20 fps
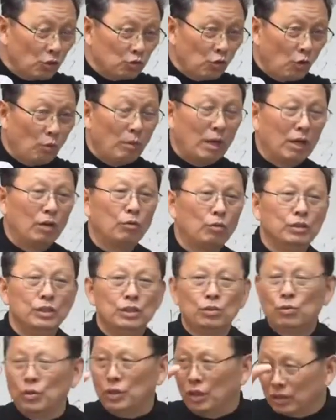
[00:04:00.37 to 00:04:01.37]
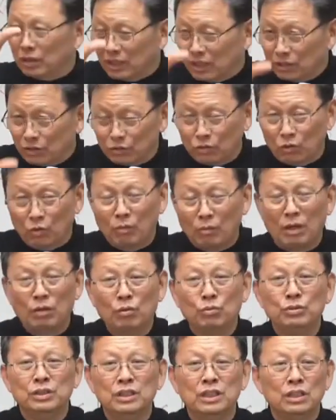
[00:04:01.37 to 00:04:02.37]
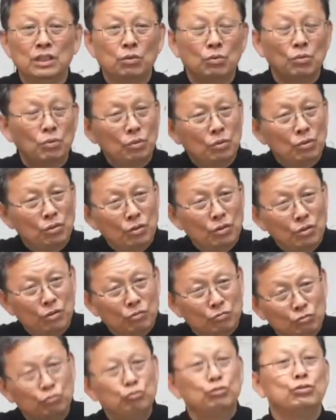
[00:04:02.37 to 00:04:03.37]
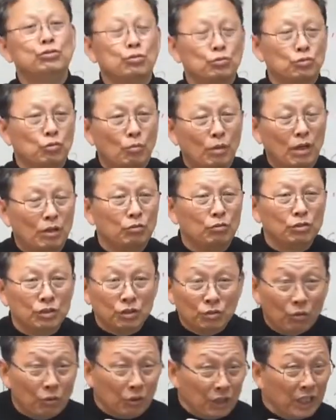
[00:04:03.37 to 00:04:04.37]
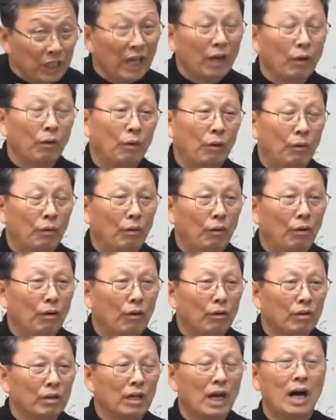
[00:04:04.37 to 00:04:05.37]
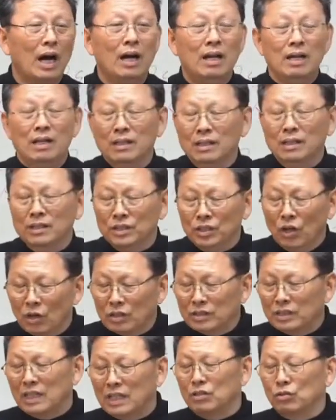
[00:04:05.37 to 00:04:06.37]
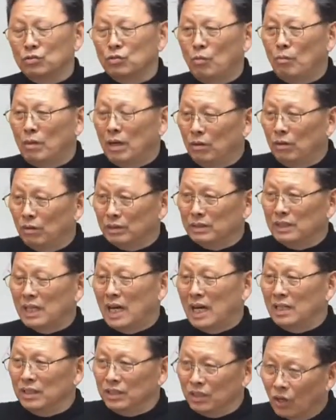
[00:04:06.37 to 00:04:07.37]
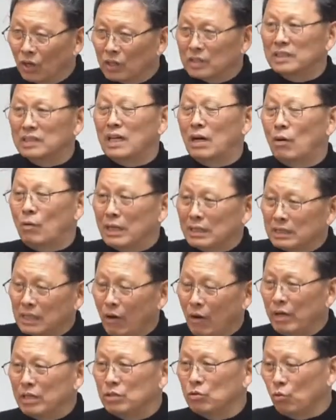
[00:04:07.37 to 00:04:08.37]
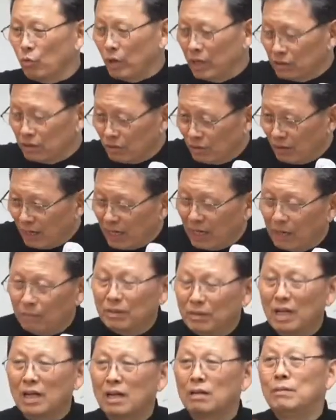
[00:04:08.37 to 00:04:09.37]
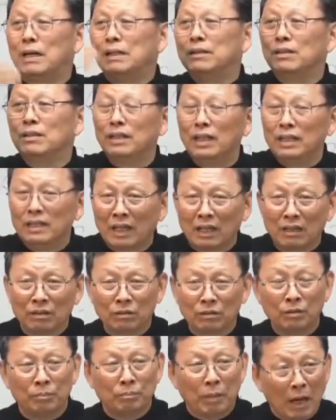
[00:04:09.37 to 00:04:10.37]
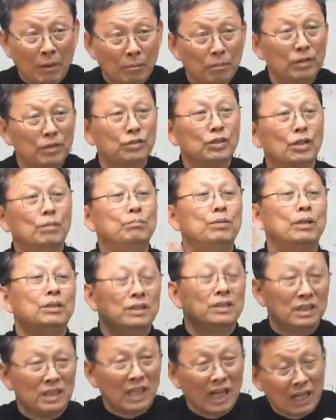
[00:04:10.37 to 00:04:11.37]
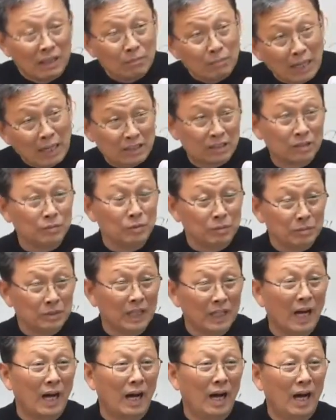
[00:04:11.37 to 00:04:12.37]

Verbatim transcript: 종말론이 있고 역사적 종말론이 있고 우주적 종말론이 있고 이래요. 그러니까 역사적 종말론, 그러니까 역사와 사회 속에서 하나님 나라를 만들어낸다는 것, 100번, 1000번 지당한 말씀입니다.